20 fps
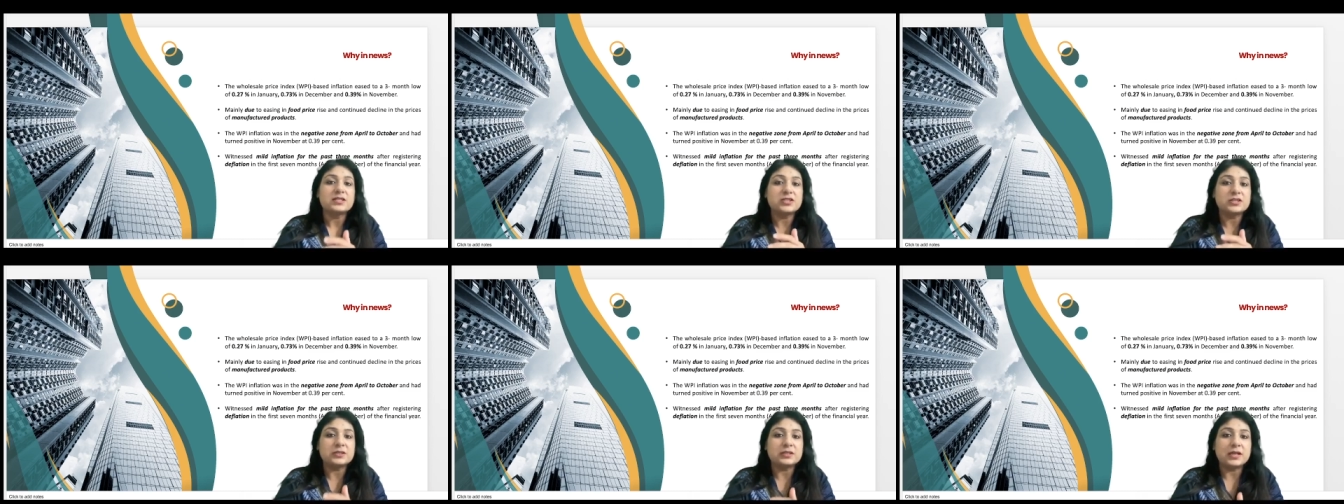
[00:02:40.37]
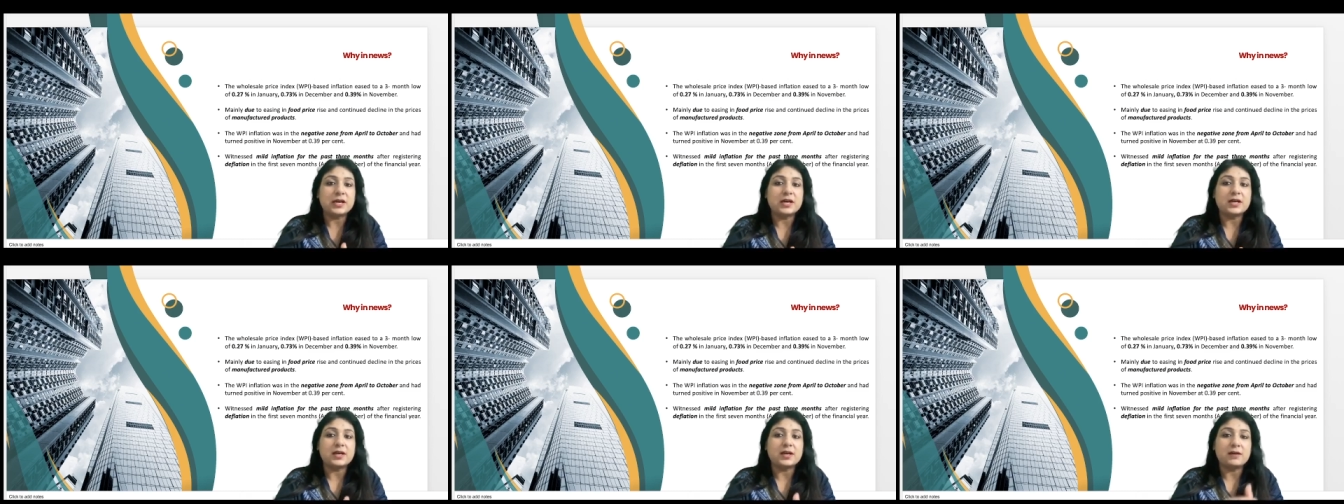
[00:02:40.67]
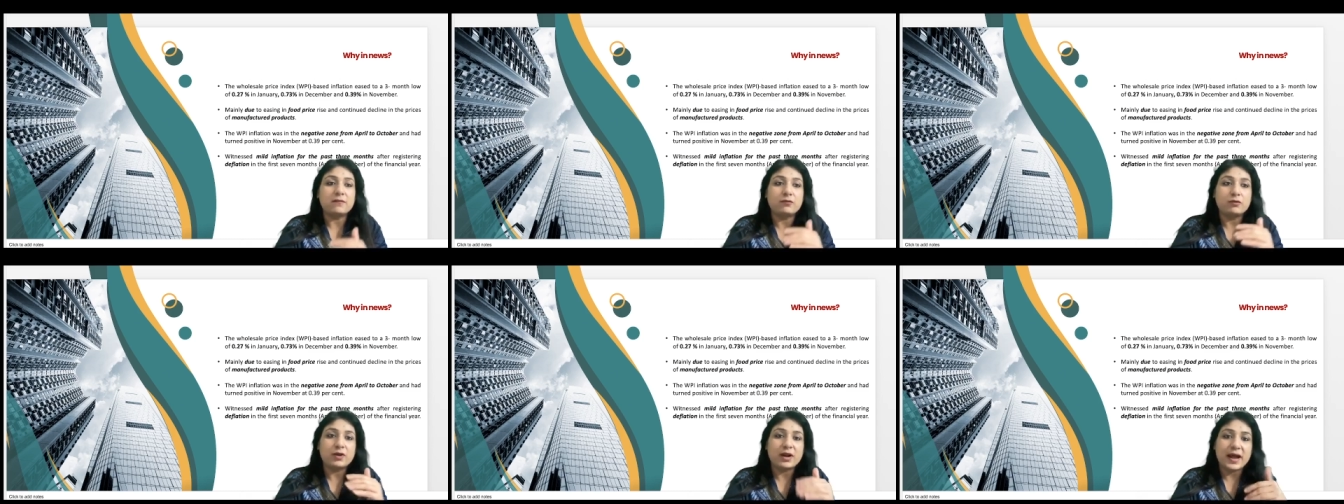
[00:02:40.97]
जितना
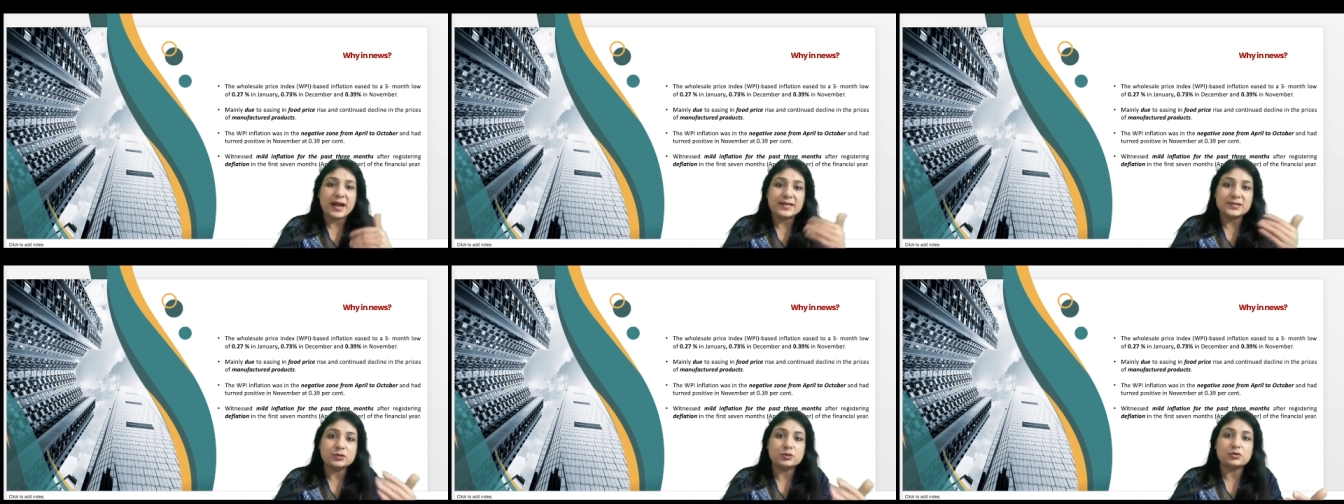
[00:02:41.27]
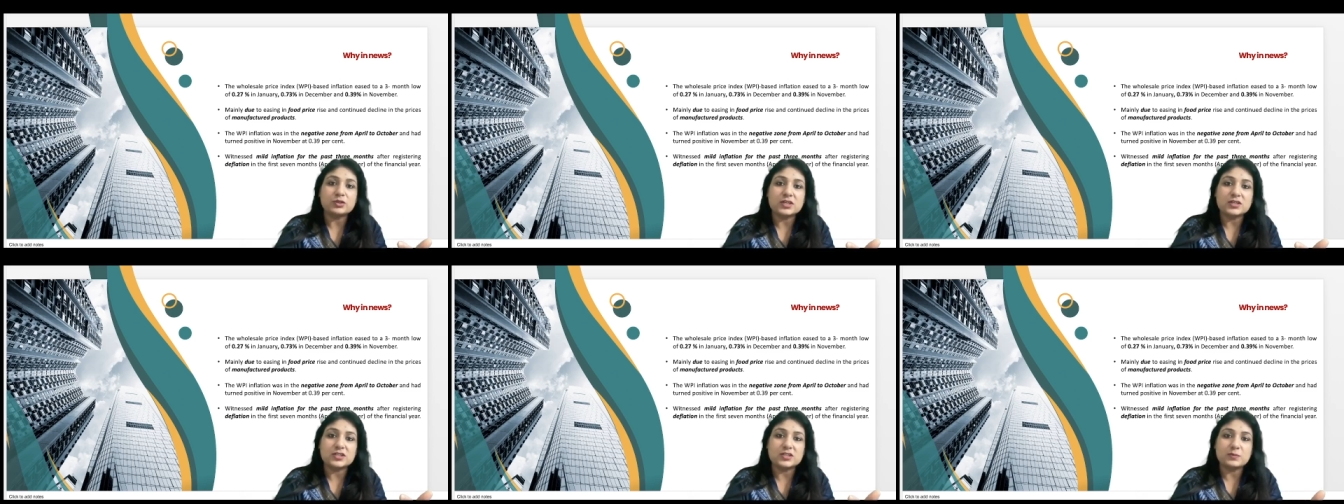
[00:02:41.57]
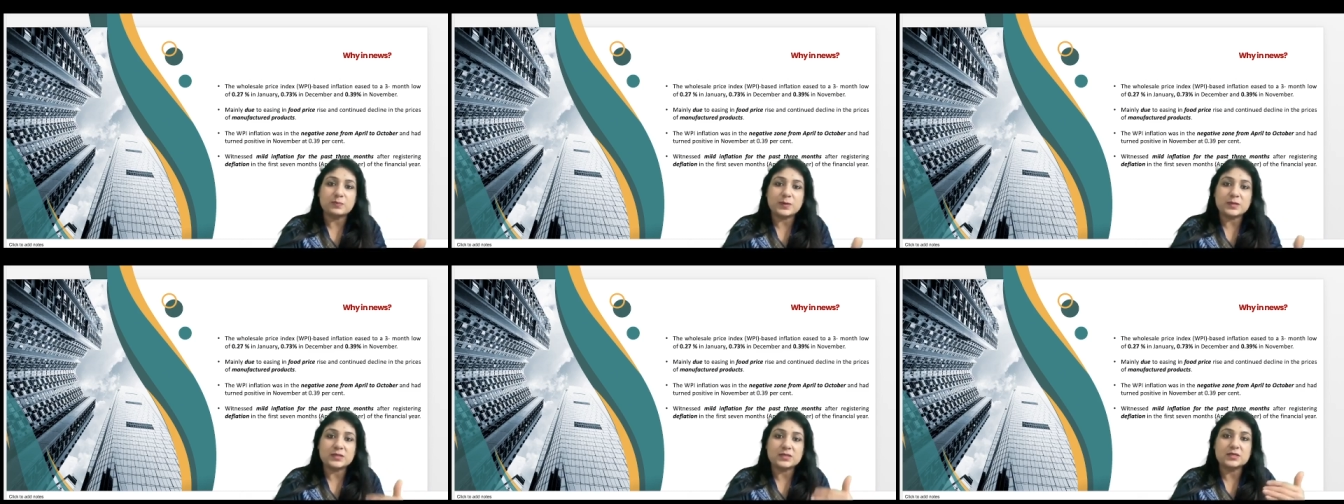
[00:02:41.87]
वो राइज होता है
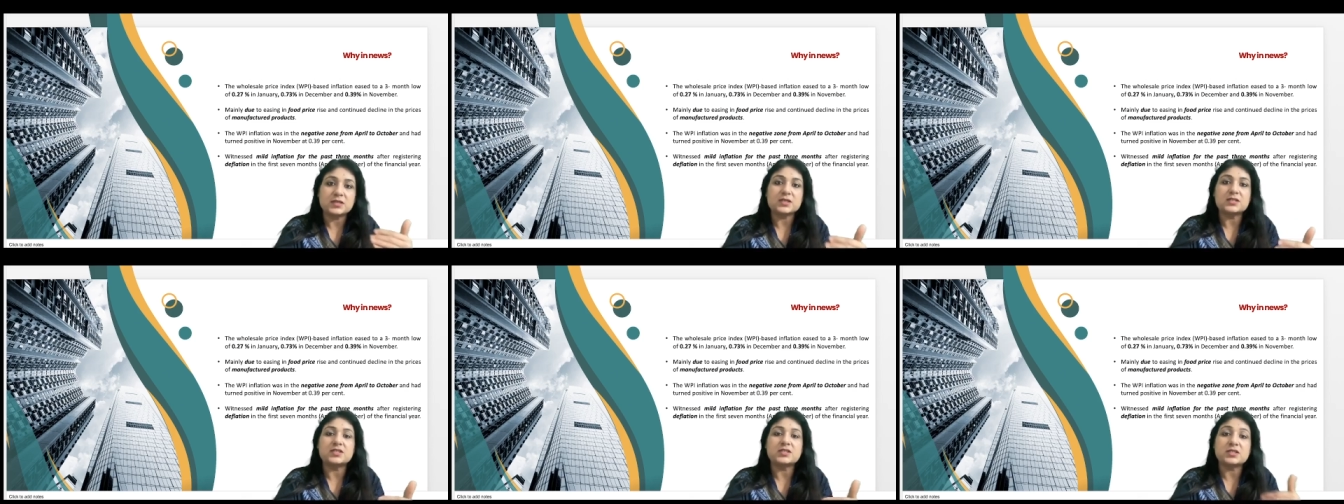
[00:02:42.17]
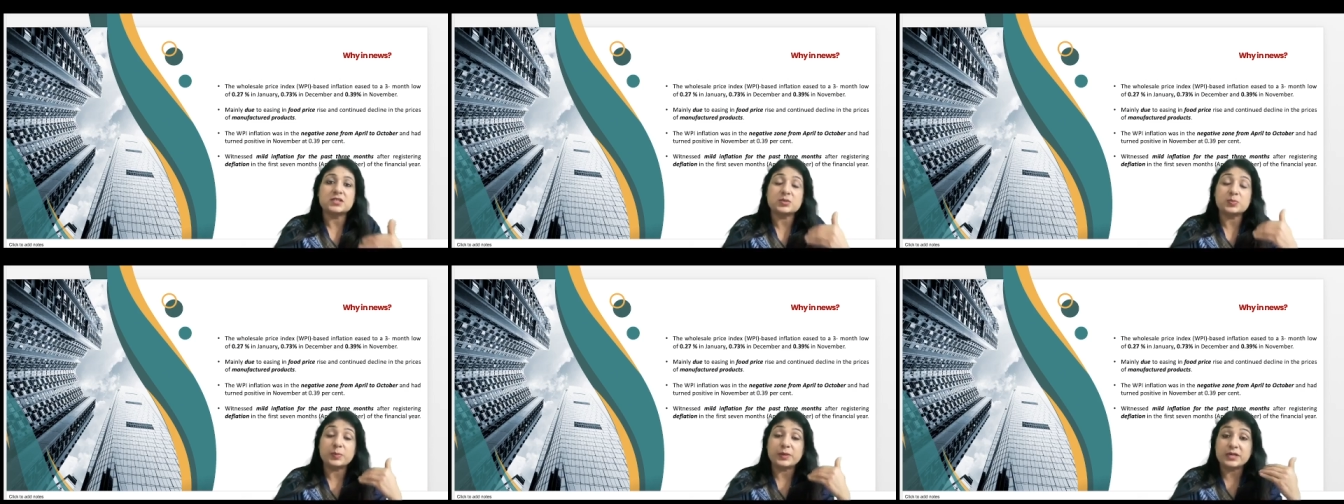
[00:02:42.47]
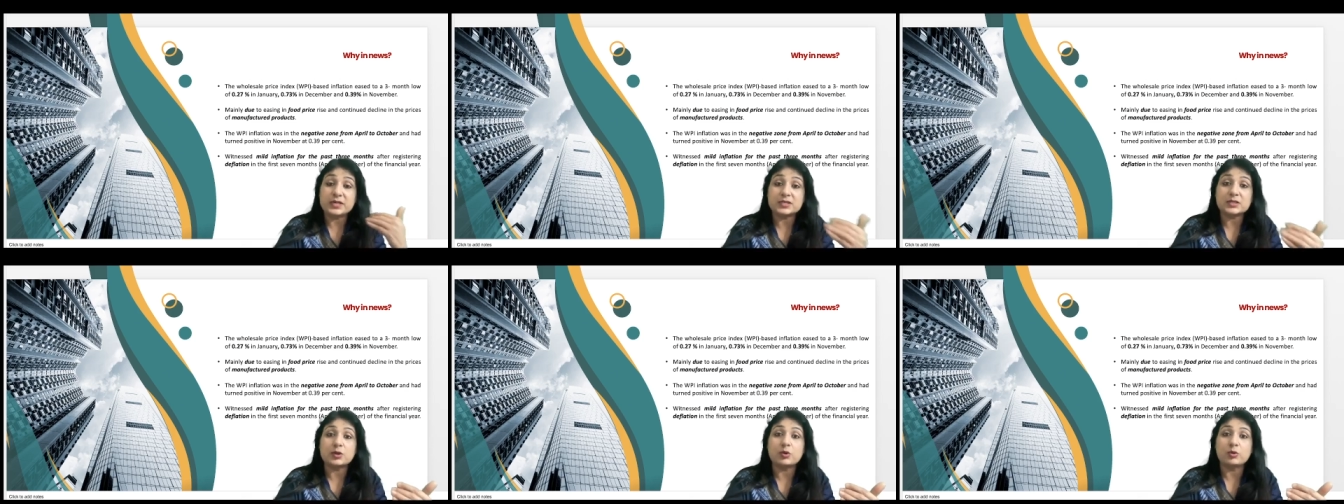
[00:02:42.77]
जिस परसेंटेज जिस
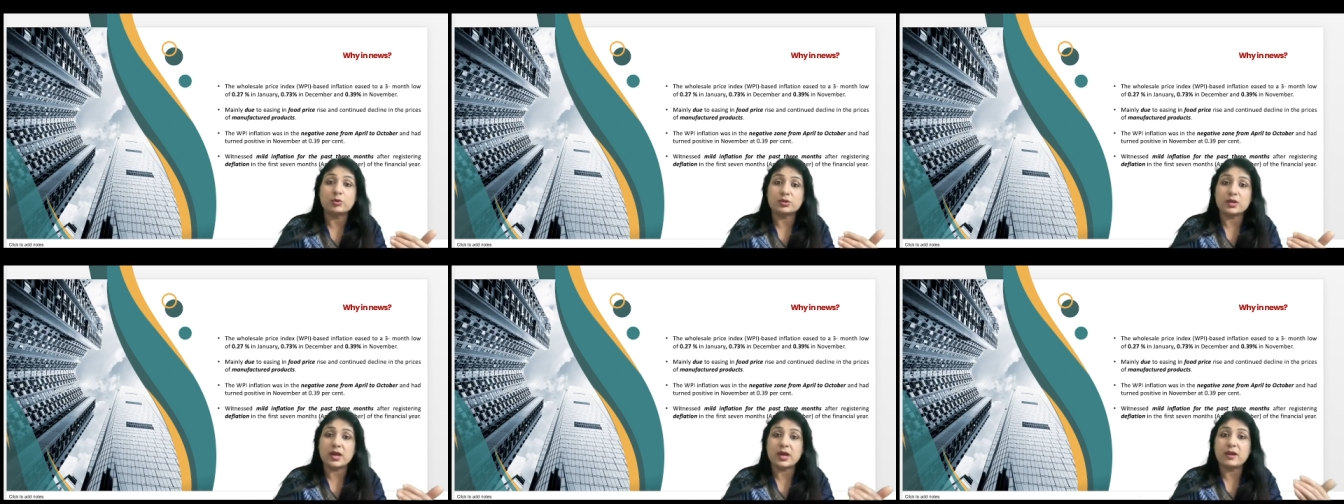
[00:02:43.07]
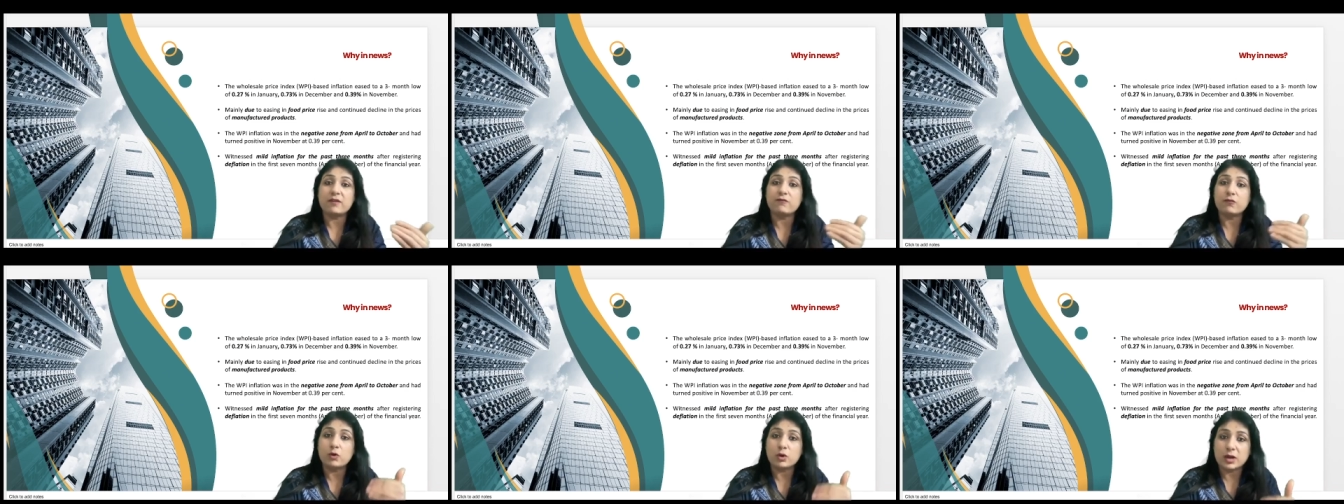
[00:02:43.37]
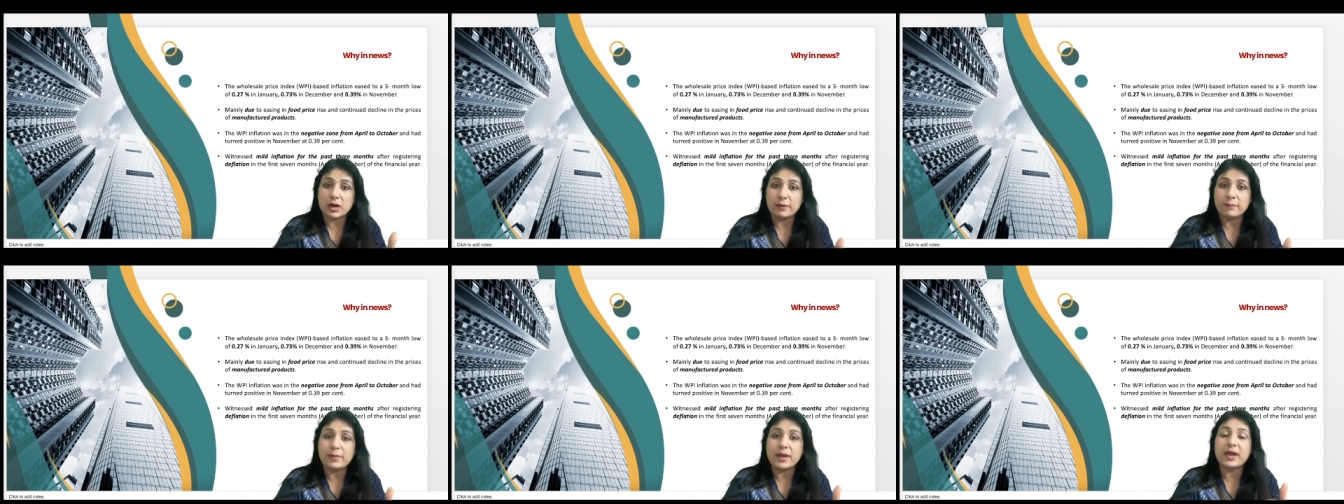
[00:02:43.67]
स्पीड से होता है वो
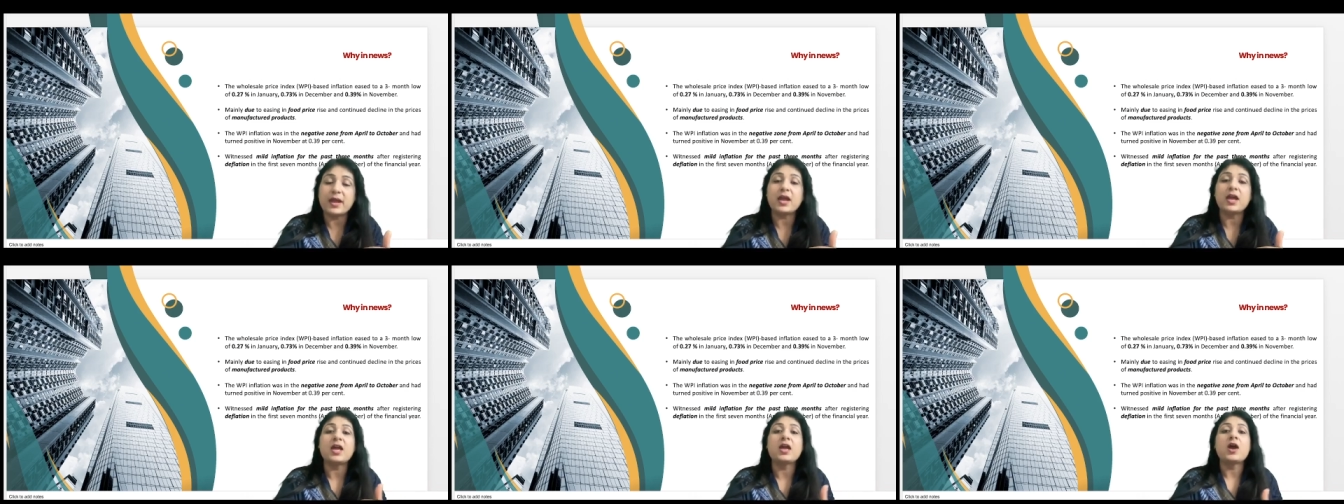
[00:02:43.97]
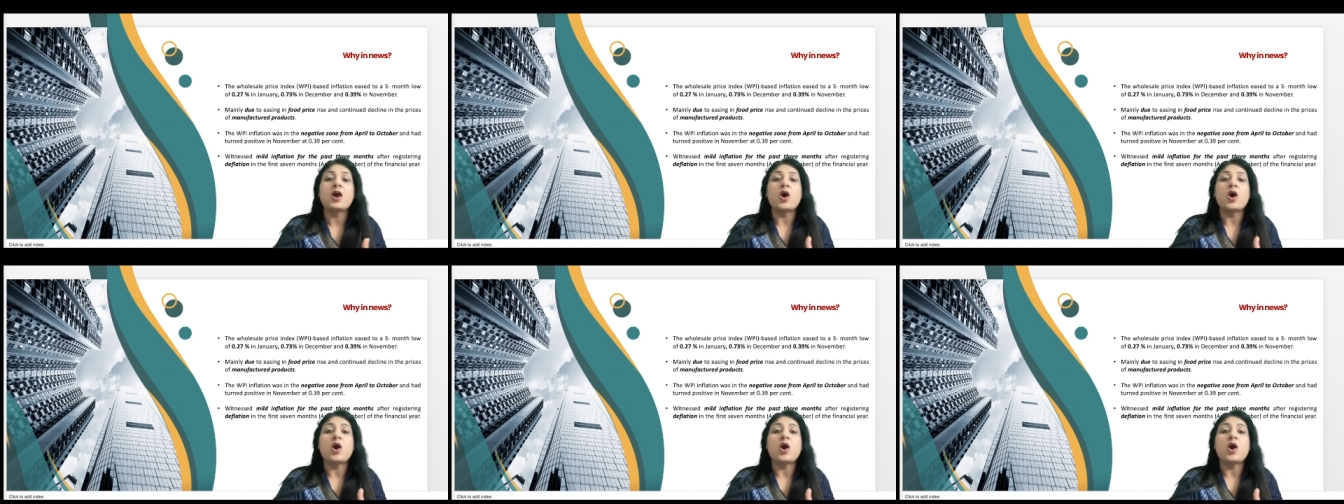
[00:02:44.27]
कम है